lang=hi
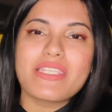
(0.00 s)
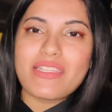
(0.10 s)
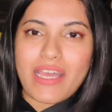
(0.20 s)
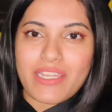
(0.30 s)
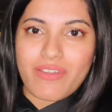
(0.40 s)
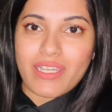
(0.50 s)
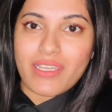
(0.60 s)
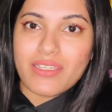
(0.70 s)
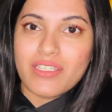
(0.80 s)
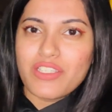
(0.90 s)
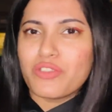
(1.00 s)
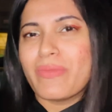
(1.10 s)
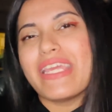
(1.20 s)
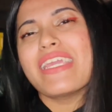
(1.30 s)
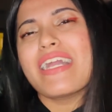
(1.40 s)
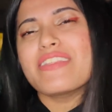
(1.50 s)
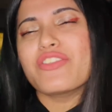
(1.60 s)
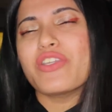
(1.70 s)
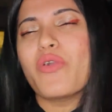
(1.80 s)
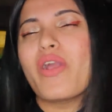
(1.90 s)
पसंद आने वाले हैं तो मेरे ख्याल से
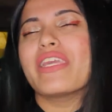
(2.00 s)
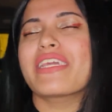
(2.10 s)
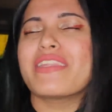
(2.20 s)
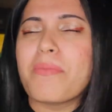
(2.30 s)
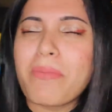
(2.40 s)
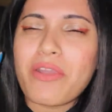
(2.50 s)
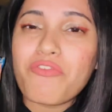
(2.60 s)
तो ग्वालियर के नंबर